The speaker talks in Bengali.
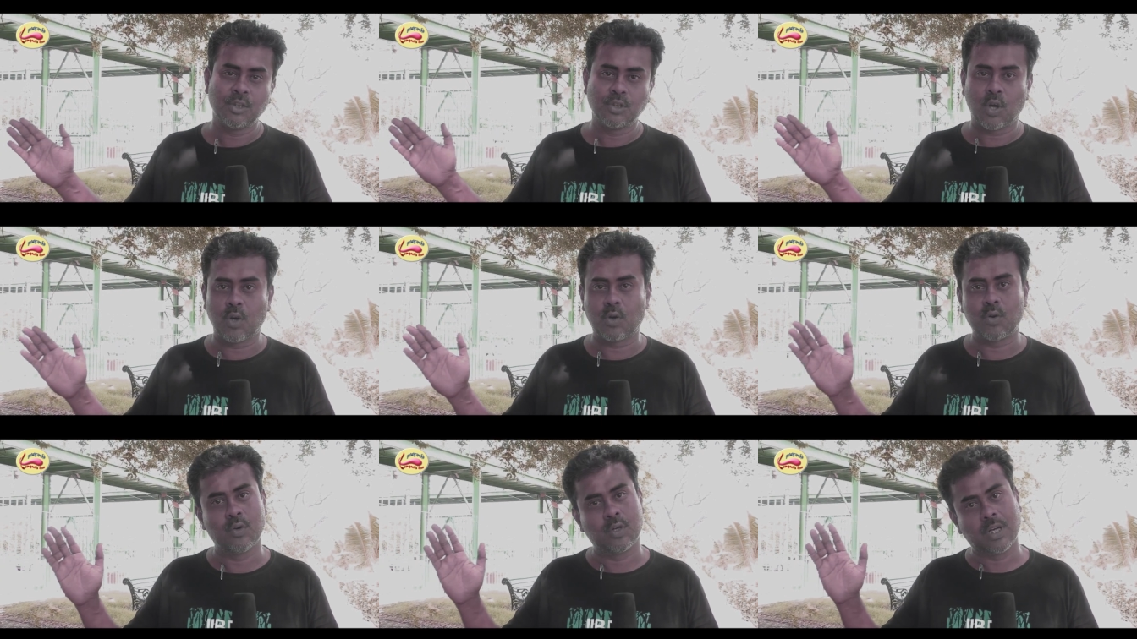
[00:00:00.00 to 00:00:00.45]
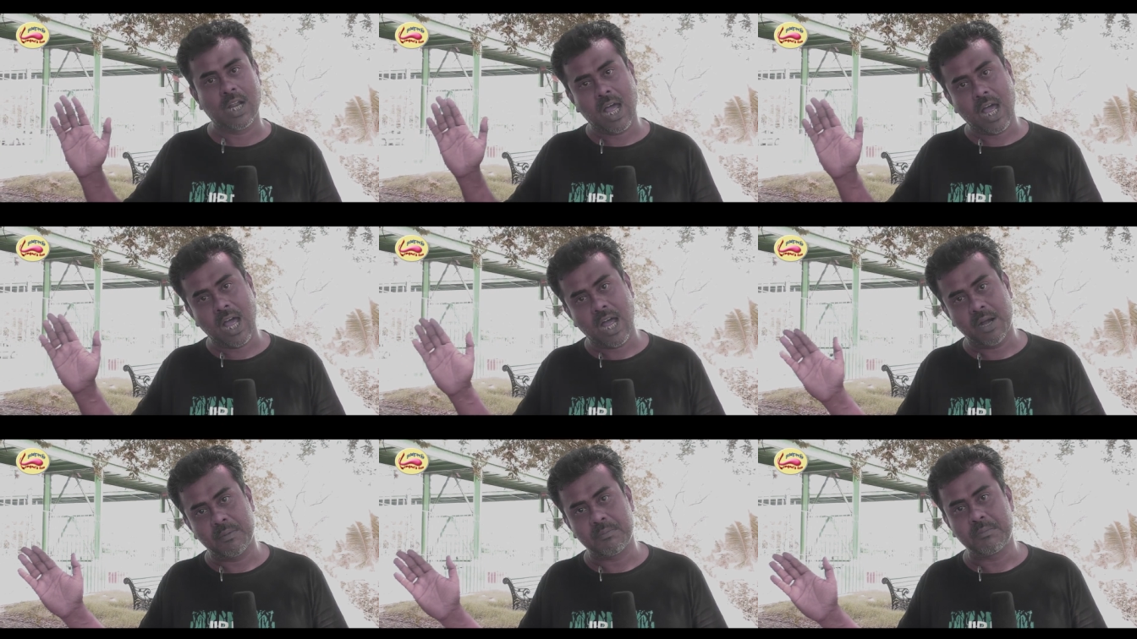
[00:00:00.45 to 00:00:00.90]
তখন
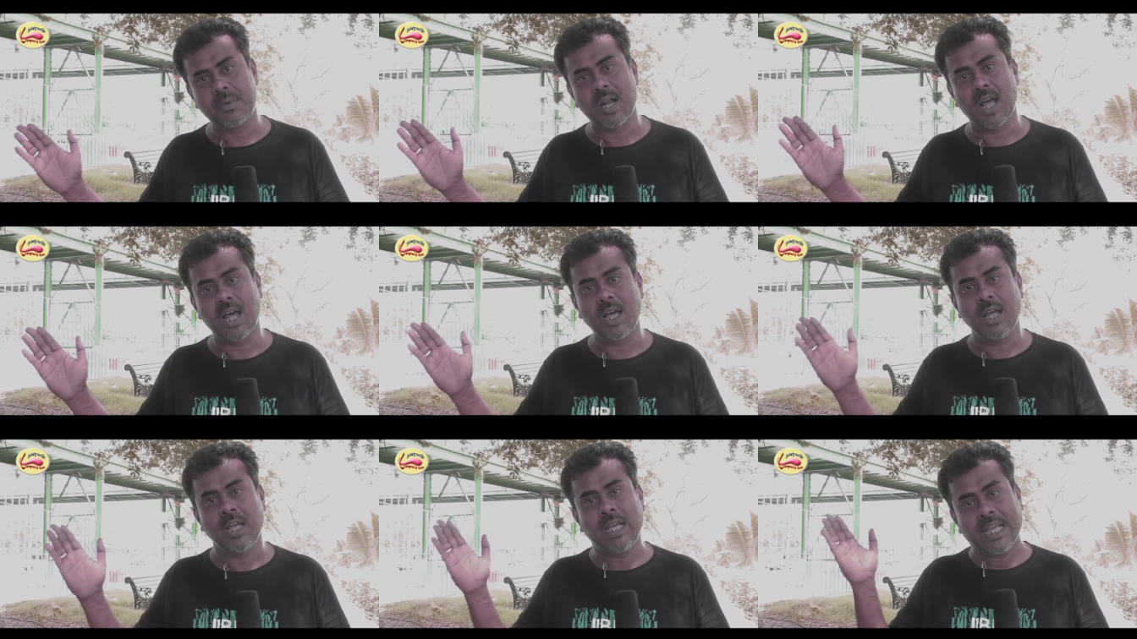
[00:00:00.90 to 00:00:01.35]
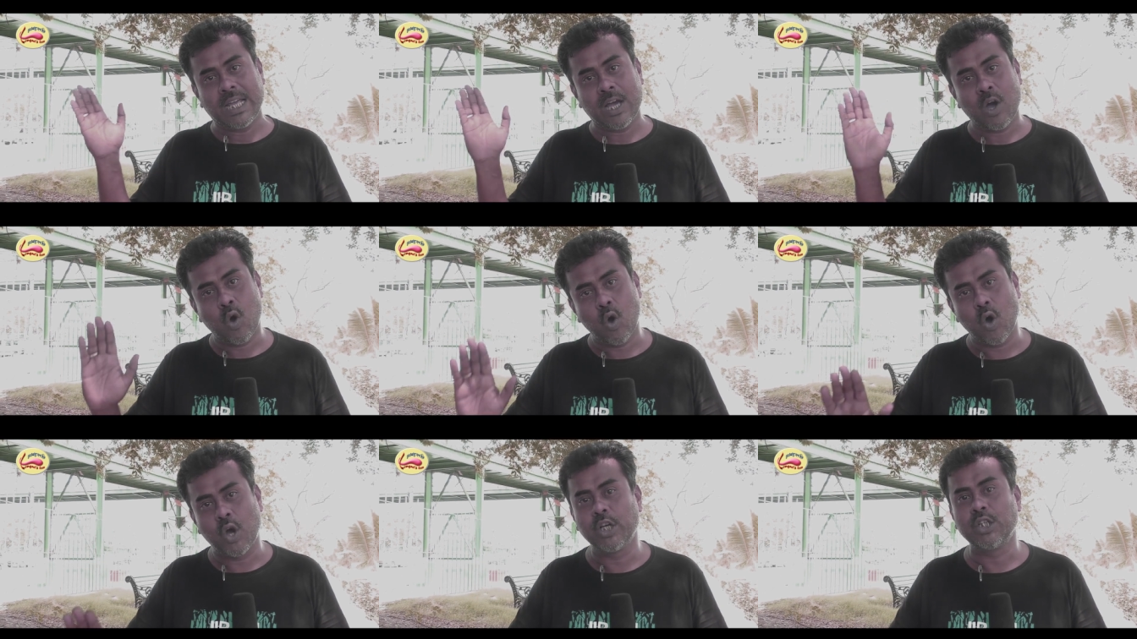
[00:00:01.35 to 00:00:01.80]
আমরা
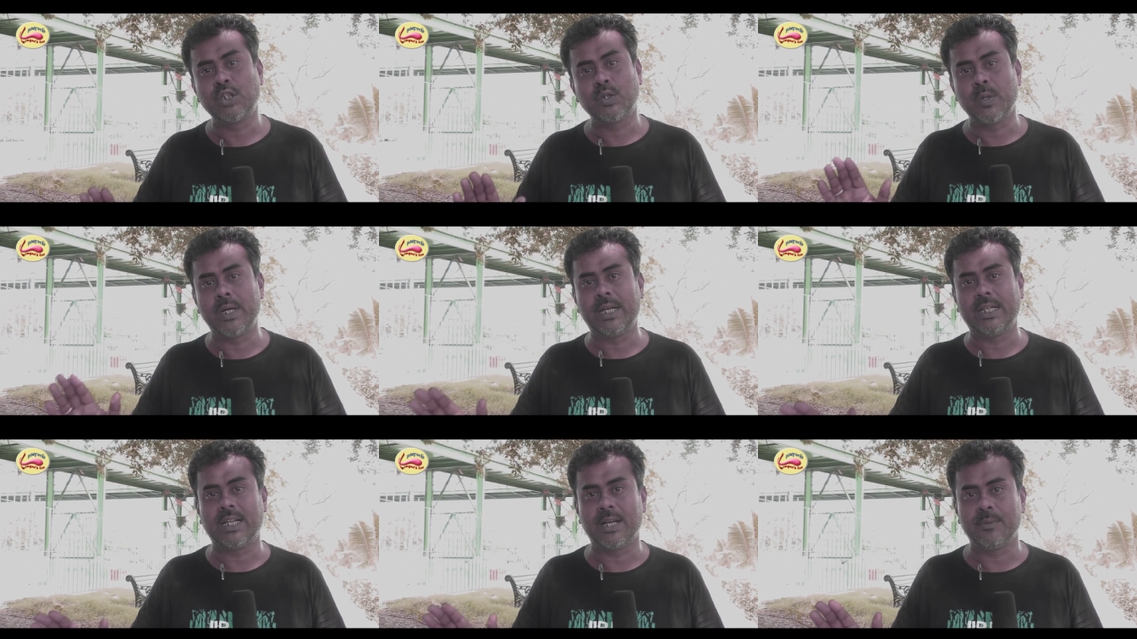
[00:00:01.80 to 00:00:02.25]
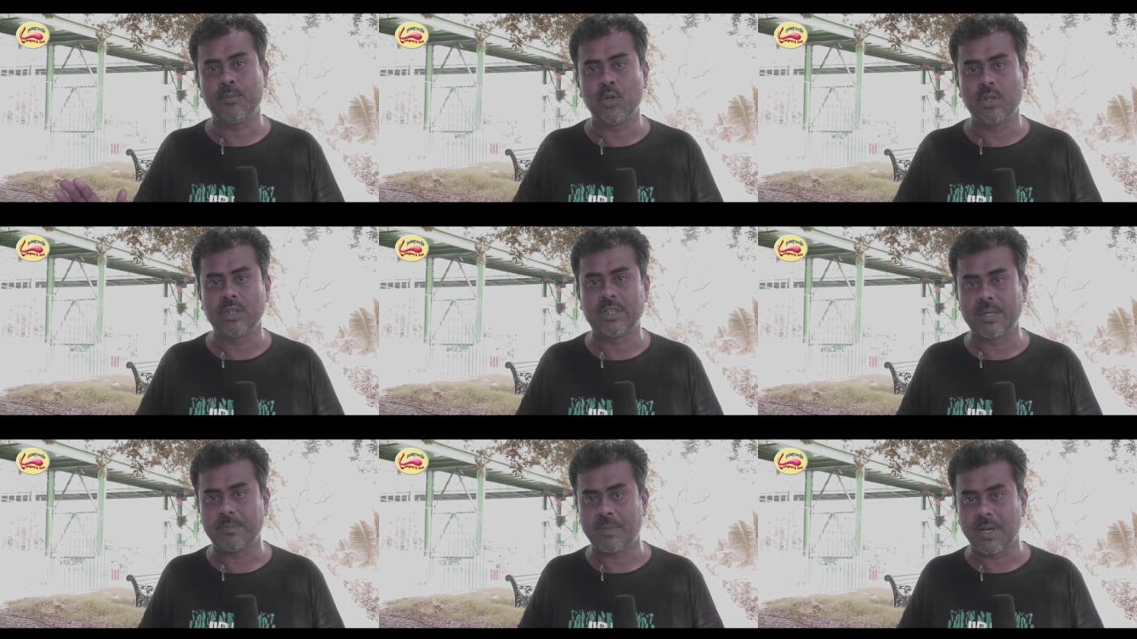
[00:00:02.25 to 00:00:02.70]
হয়তো এটা
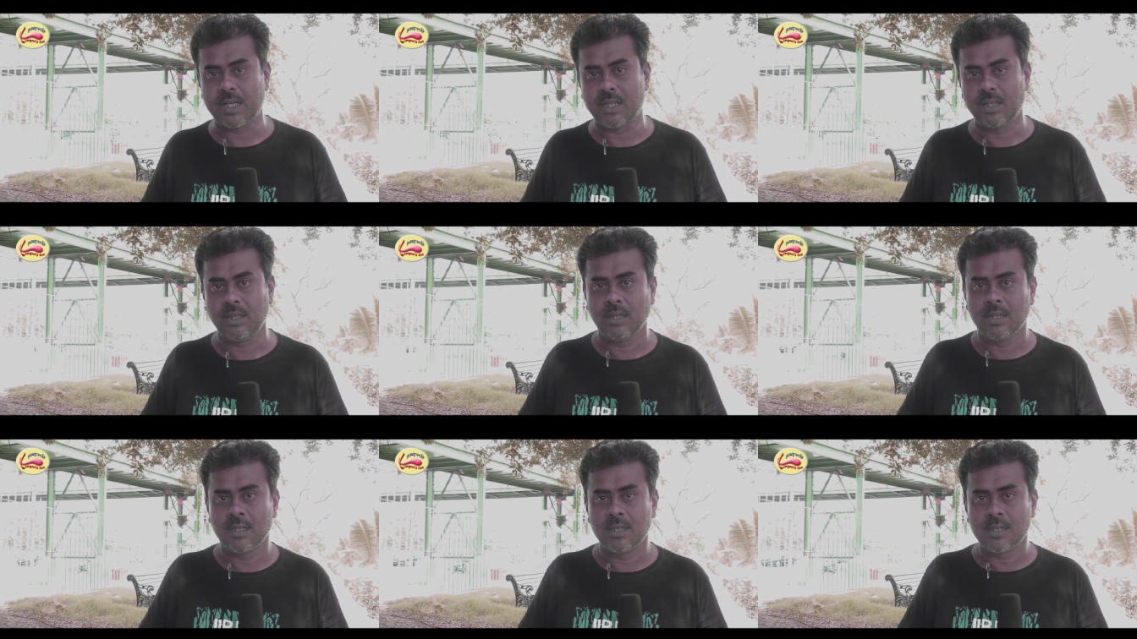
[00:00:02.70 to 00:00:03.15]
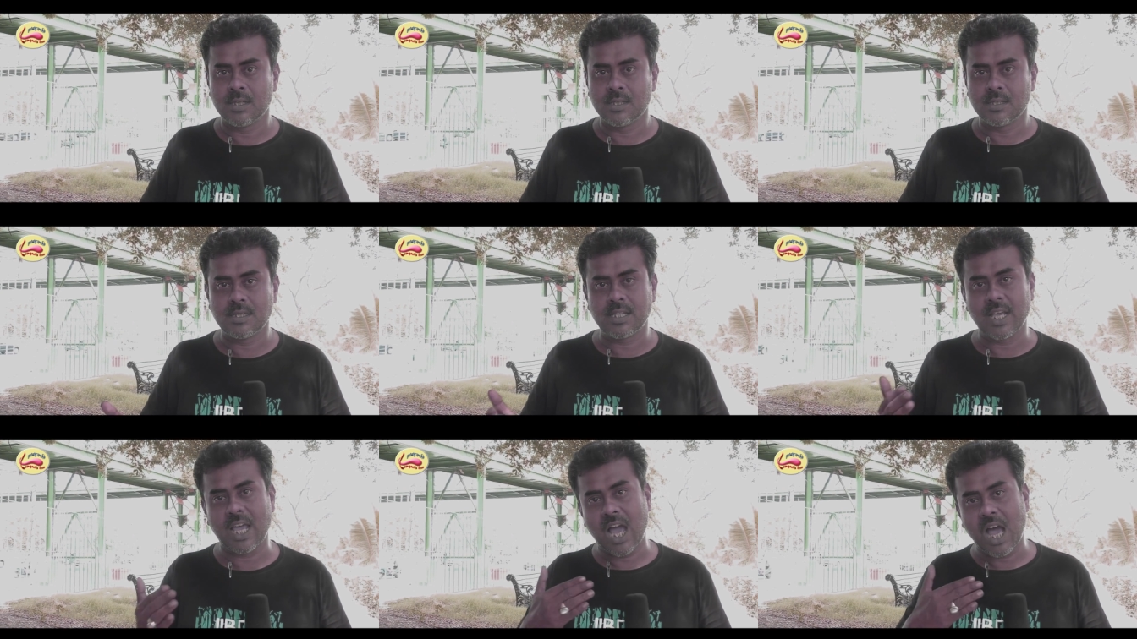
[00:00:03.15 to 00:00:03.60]
বলতে পারি
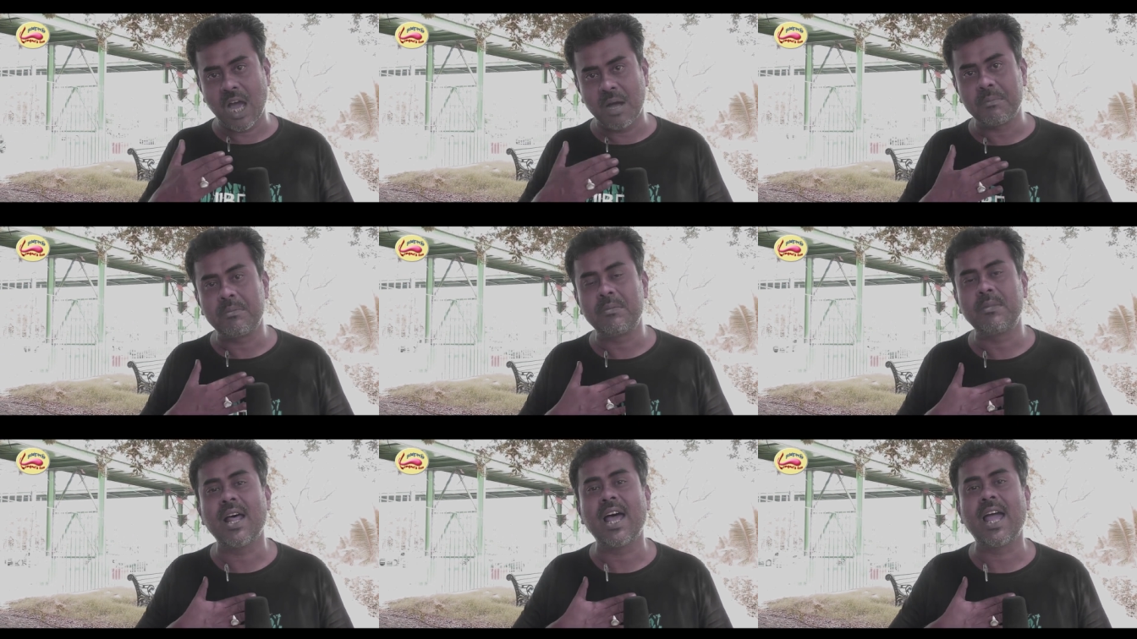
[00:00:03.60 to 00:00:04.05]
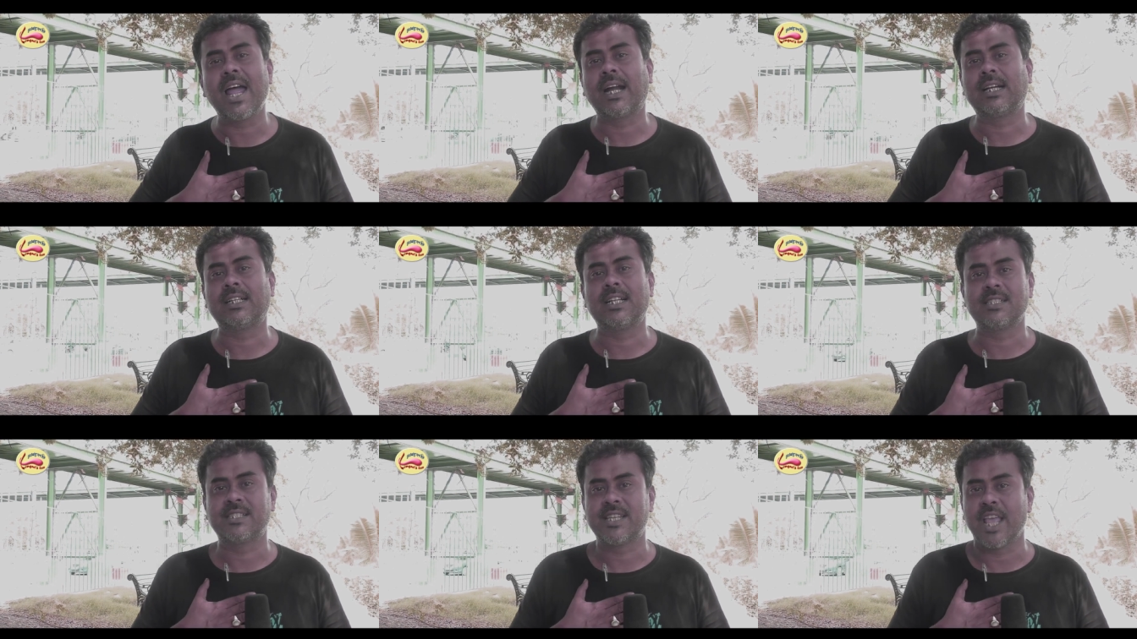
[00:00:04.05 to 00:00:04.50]
যে আমরা
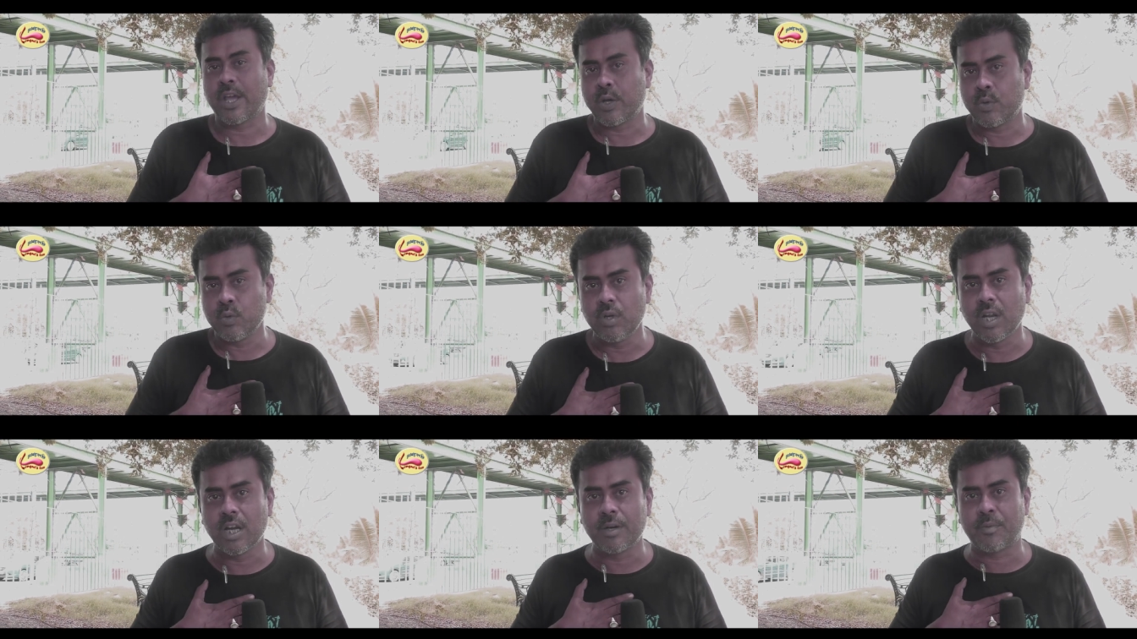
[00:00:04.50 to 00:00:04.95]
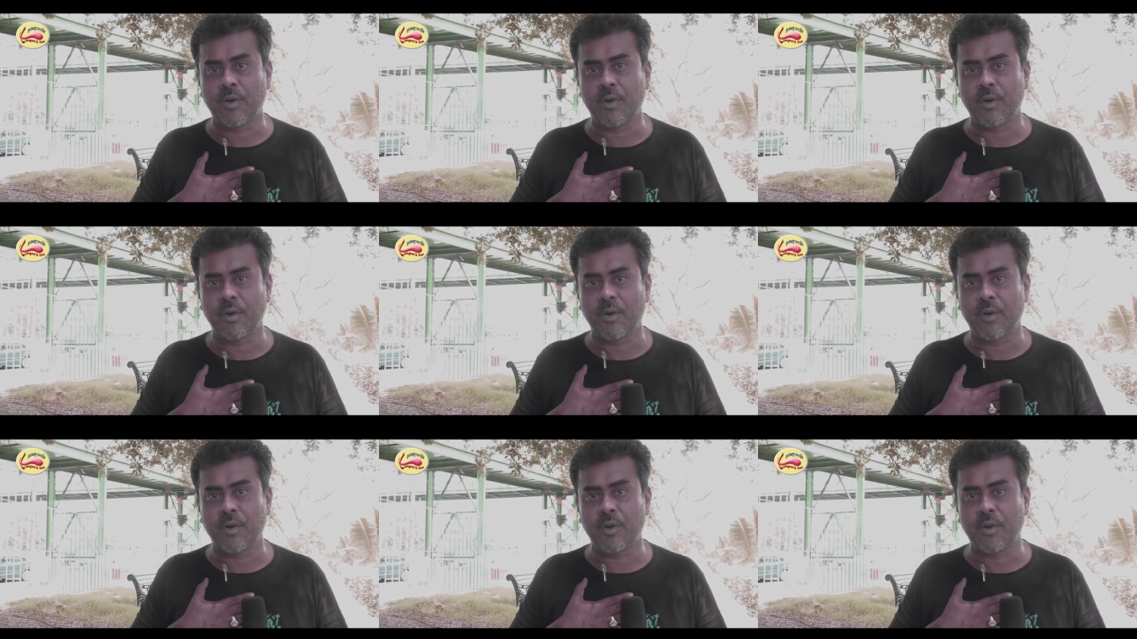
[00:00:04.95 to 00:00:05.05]
একটা সেকুলার